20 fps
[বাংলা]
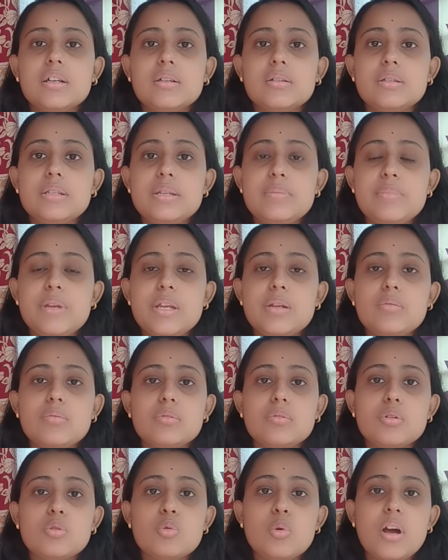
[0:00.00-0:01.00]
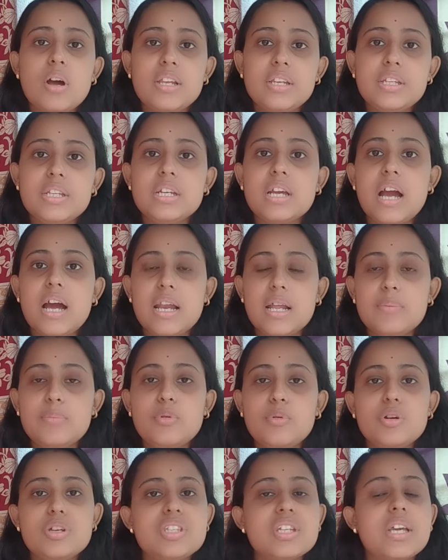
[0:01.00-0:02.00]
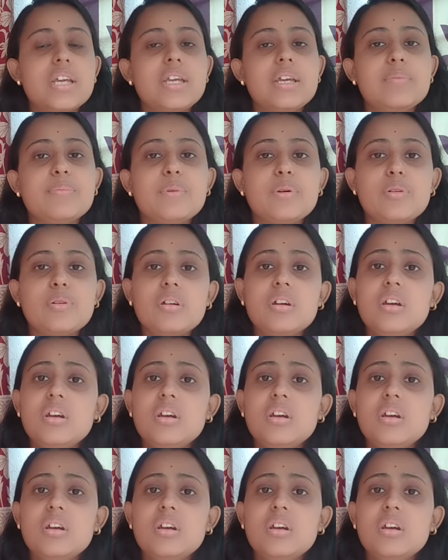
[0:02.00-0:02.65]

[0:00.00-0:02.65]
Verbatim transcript: ডিমের কোয়ালিটি খারাপ হয়ে যায় এবং